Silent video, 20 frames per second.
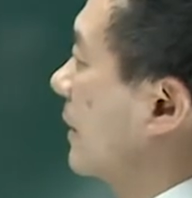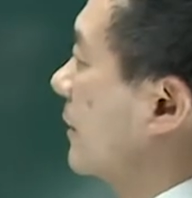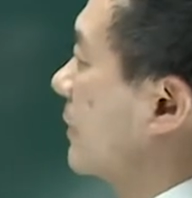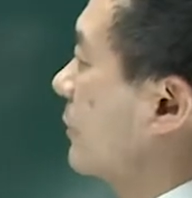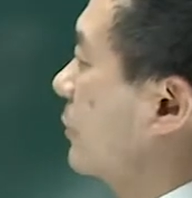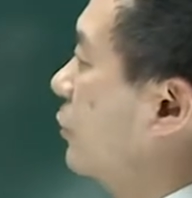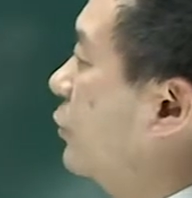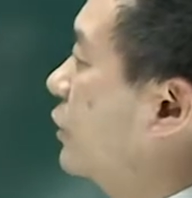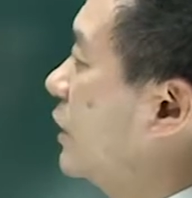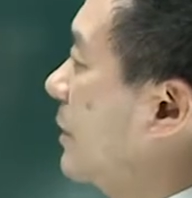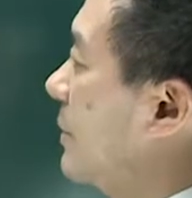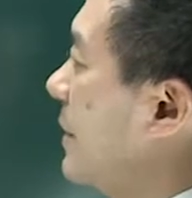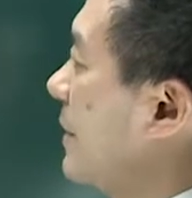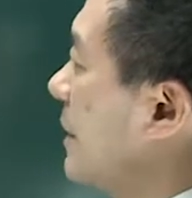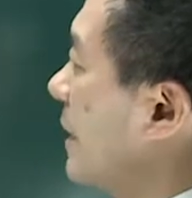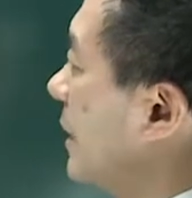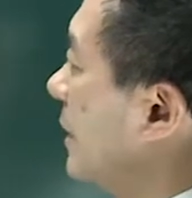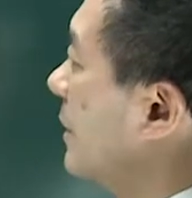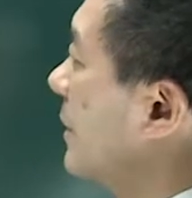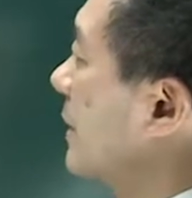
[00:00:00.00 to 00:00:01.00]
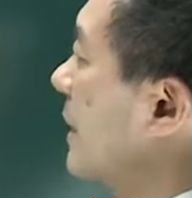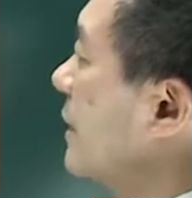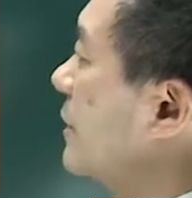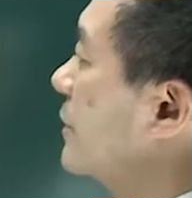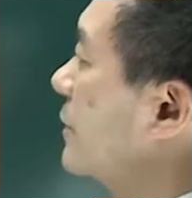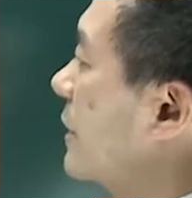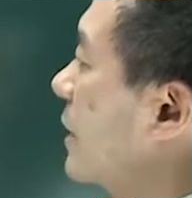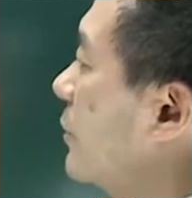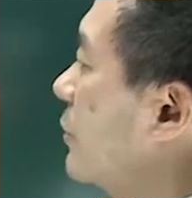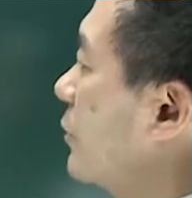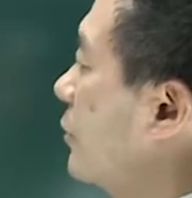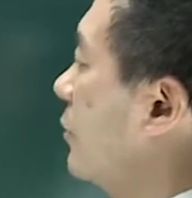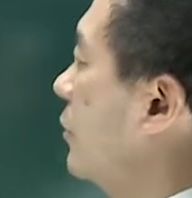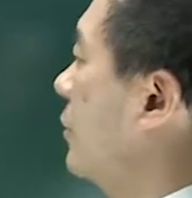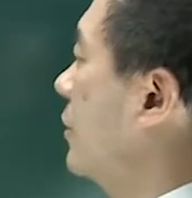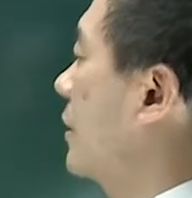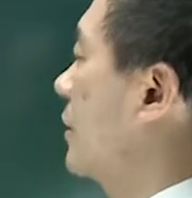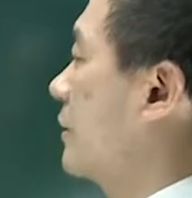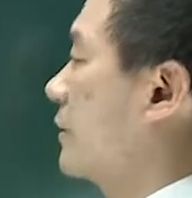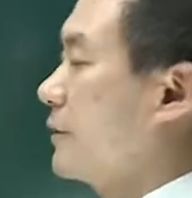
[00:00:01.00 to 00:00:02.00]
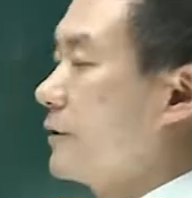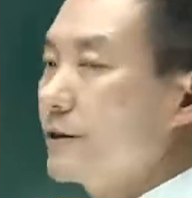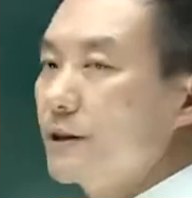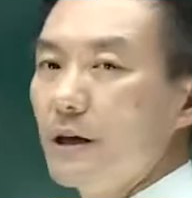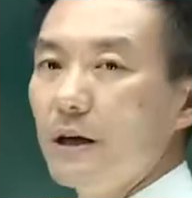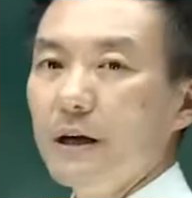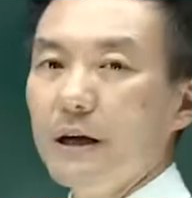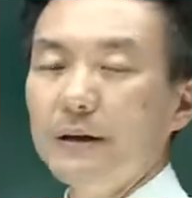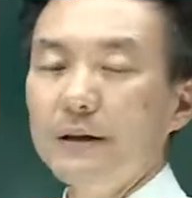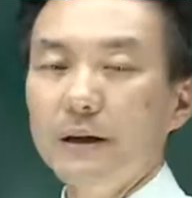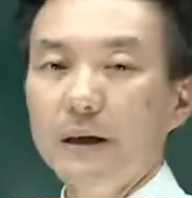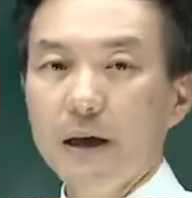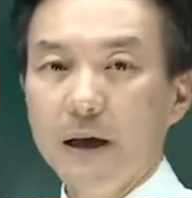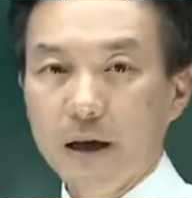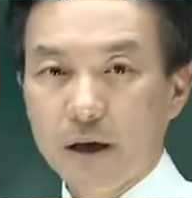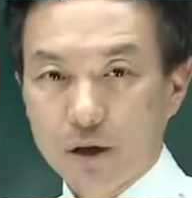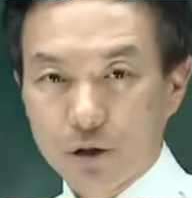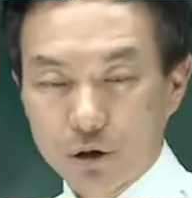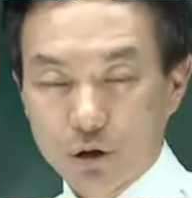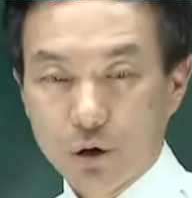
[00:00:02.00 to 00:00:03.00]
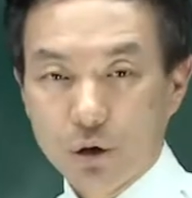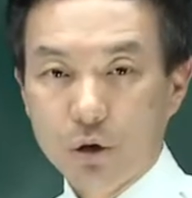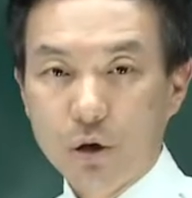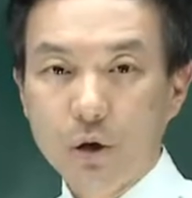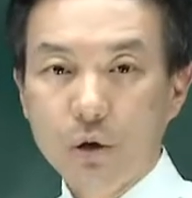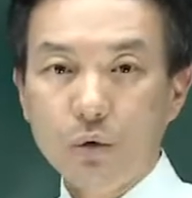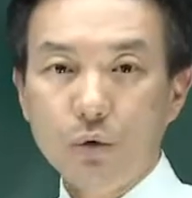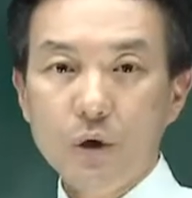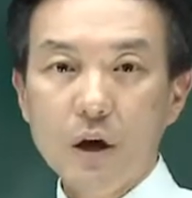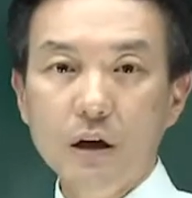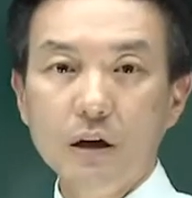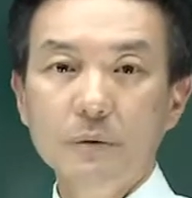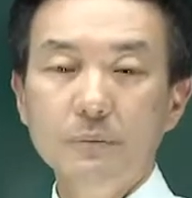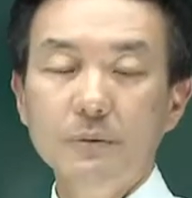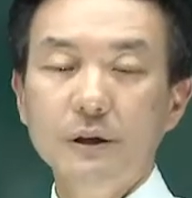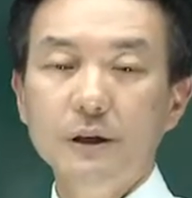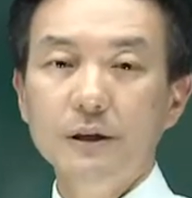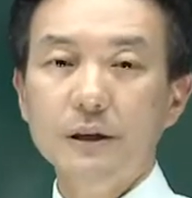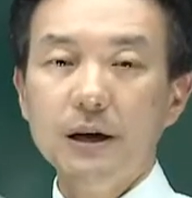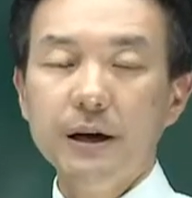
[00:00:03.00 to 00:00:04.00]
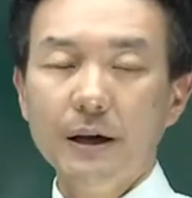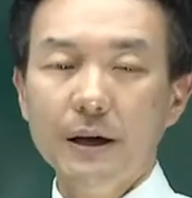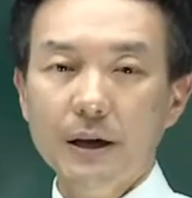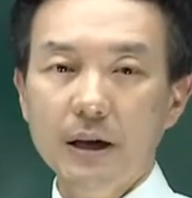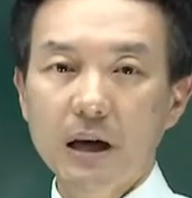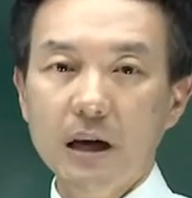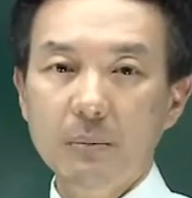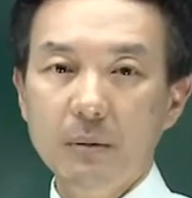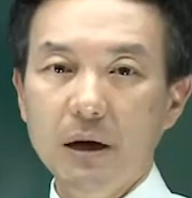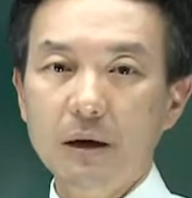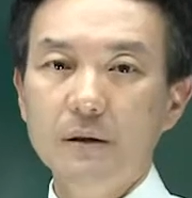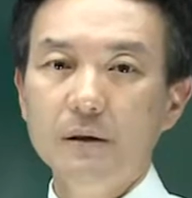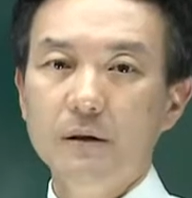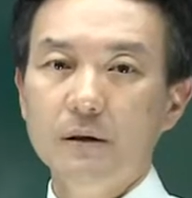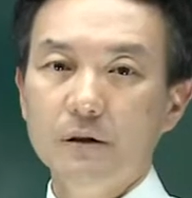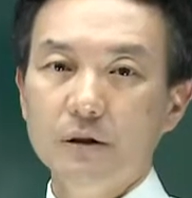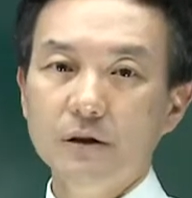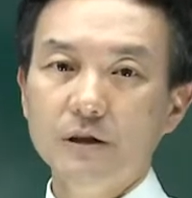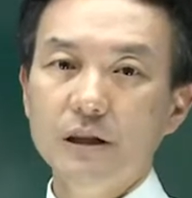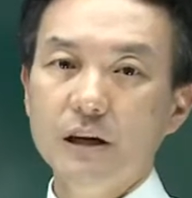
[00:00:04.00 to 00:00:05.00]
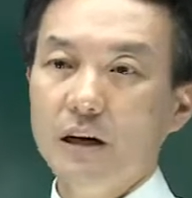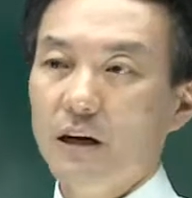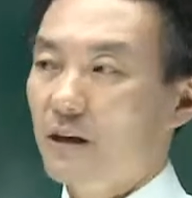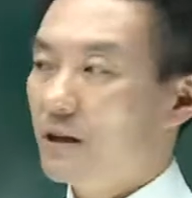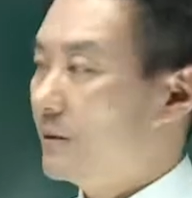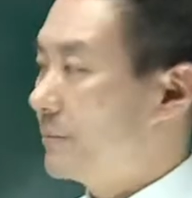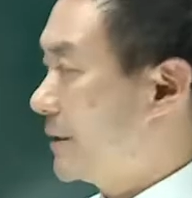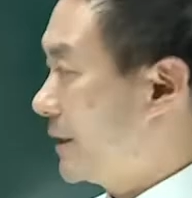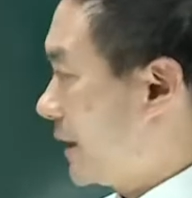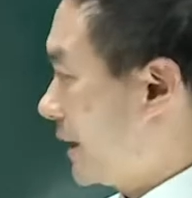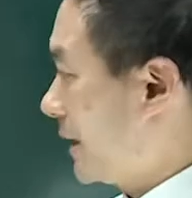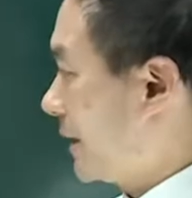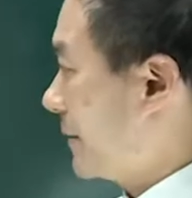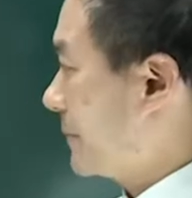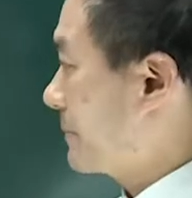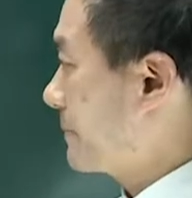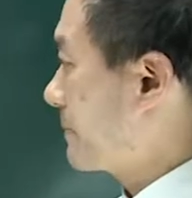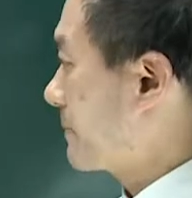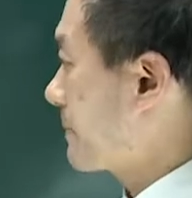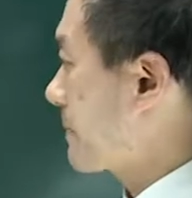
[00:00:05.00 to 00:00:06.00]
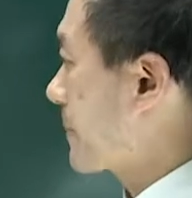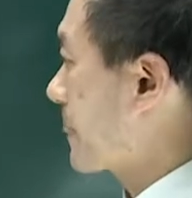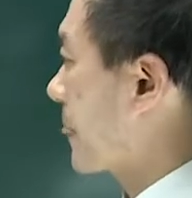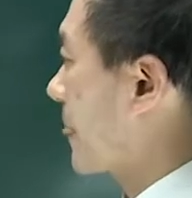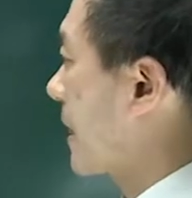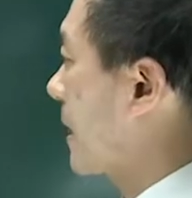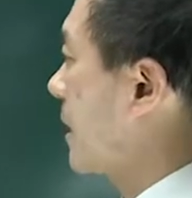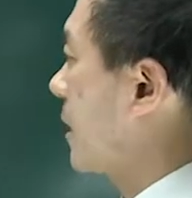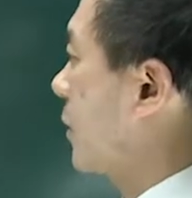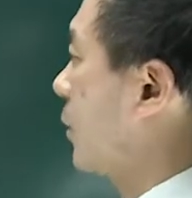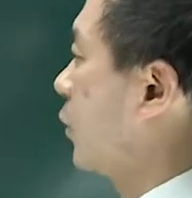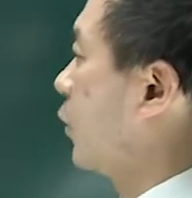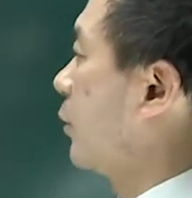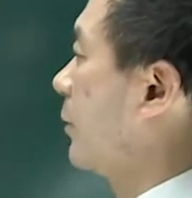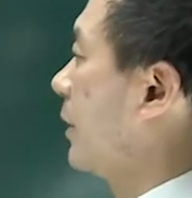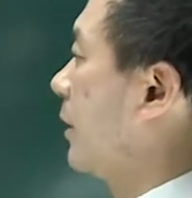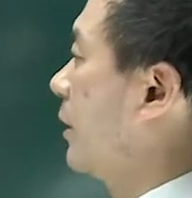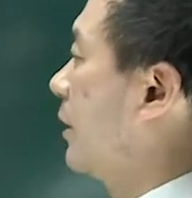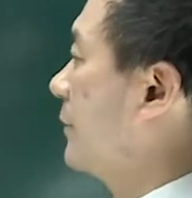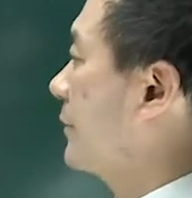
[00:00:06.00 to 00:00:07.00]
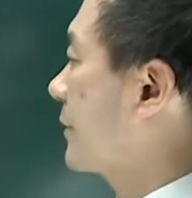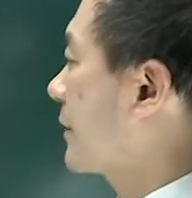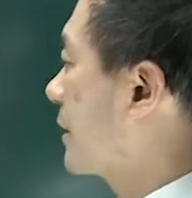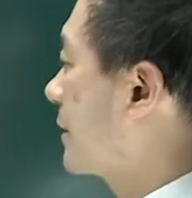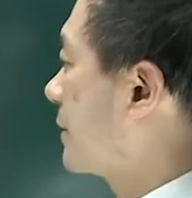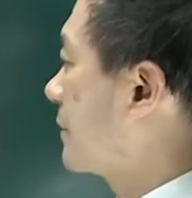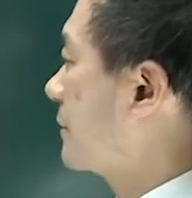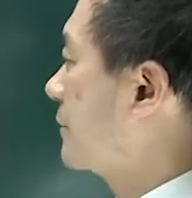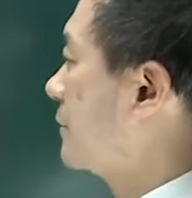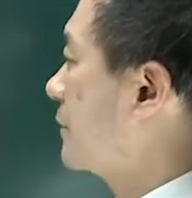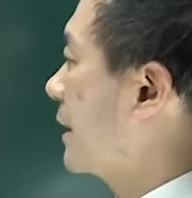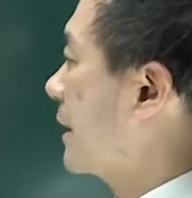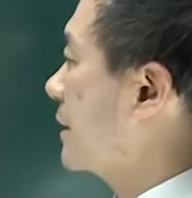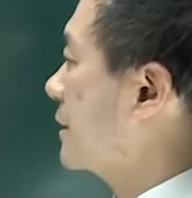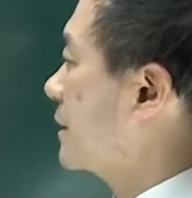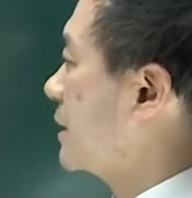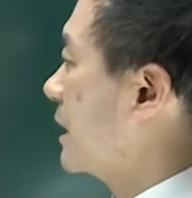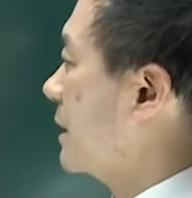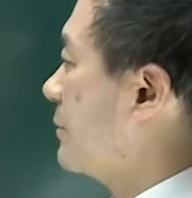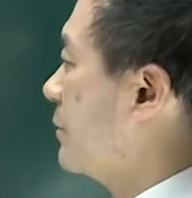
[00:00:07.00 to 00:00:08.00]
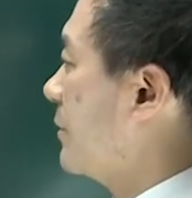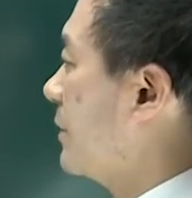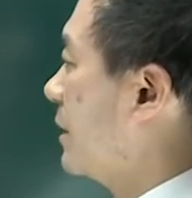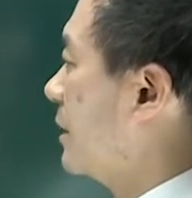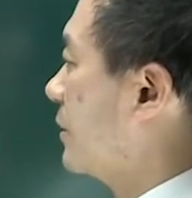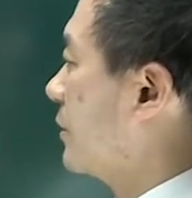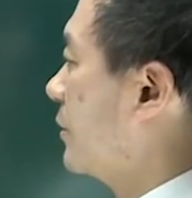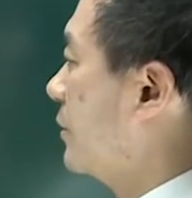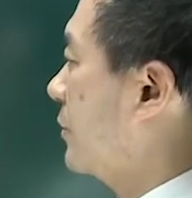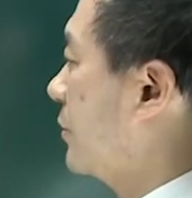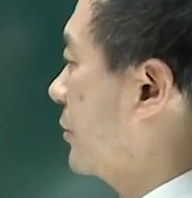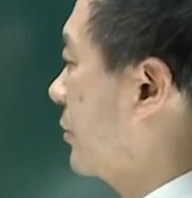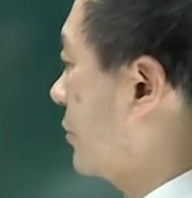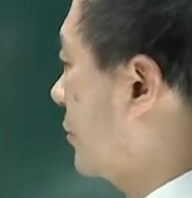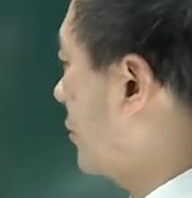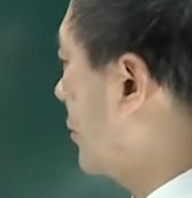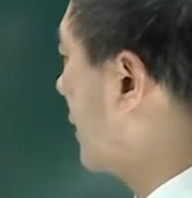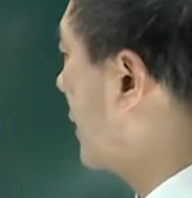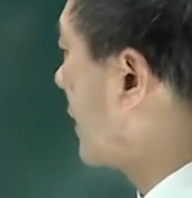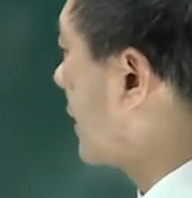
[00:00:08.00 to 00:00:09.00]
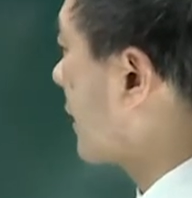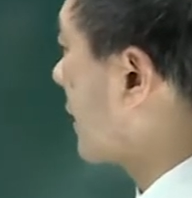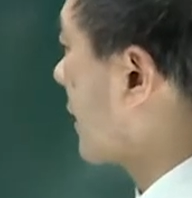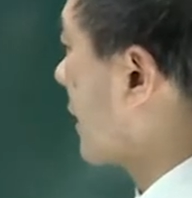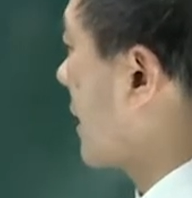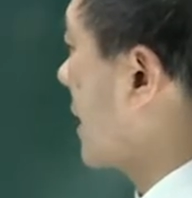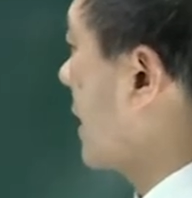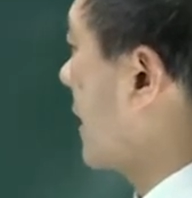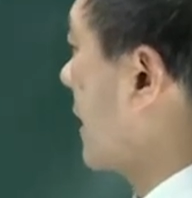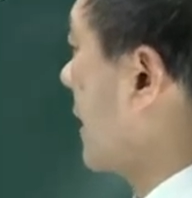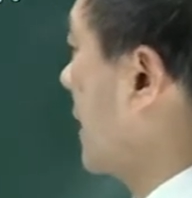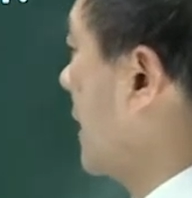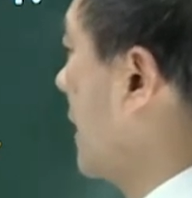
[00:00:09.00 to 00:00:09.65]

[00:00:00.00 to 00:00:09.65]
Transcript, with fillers: 손해배상 예정액으로 성질을 갖는 게 아니죠. 위약금 특약해야만 성질을 갖습니다. 5번 의뢰 채무월 영역으로 계약이